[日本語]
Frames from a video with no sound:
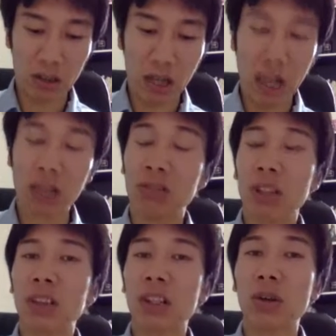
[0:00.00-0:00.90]
あるん
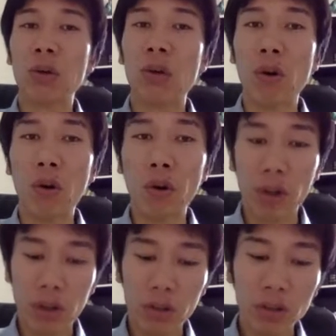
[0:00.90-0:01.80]
ですけども、
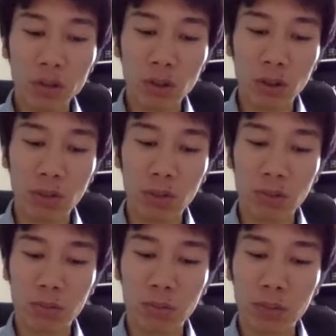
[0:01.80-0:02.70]
ちょっと、
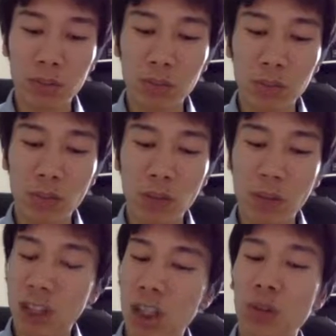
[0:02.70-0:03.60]
目の前
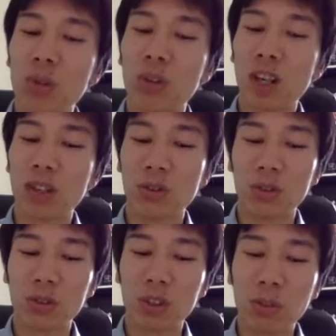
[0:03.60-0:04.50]
目先というか、そ
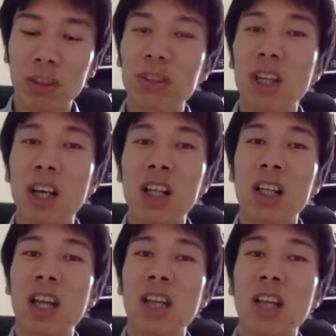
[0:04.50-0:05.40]
の、今すぐやらな
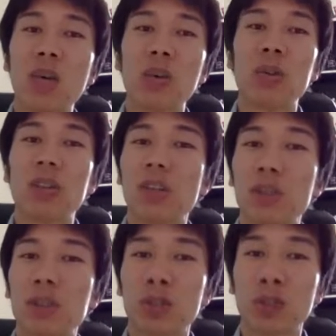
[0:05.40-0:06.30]
きゃいけないこととしては、
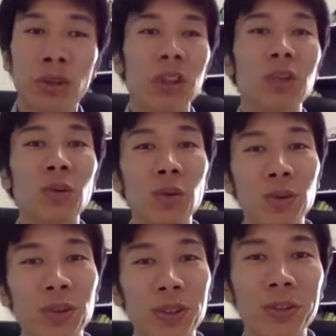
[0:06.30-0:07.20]
まずそれをやっていこうっ
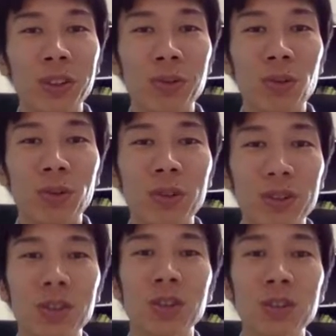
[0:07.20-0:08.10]
ていうふうに思って、
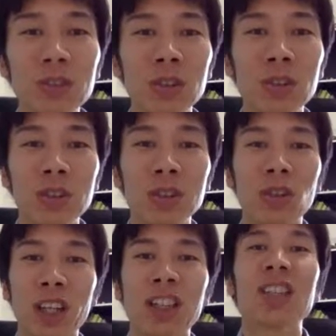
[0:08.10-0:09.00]
すぐ。ちょっ
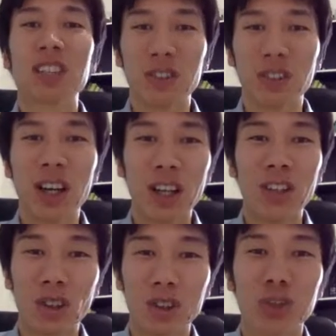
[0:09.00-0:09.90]
とやったんですけど、あ
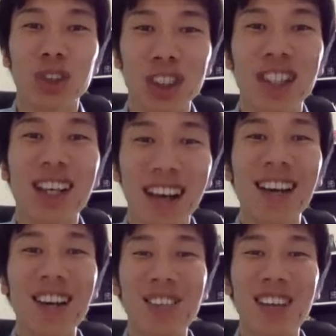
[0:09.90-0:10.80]
の後、はい、どう
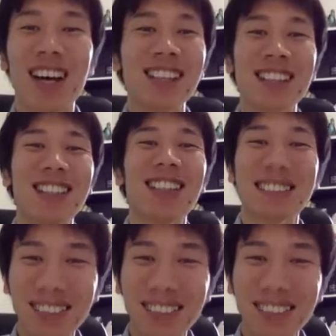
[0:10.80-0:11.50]
でした、はい、してないですけど。